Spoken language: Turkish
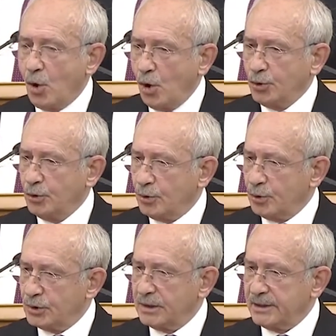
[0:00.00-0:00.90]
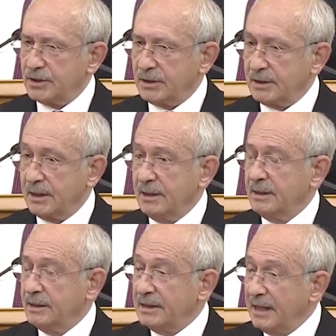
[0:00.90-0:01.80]
19 yıl içinde
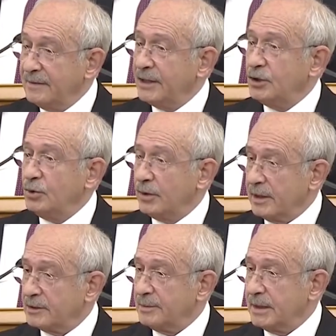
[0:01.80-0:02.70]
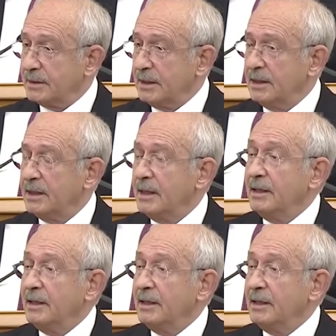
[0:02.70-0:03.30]
devleti yönetmeyi değil,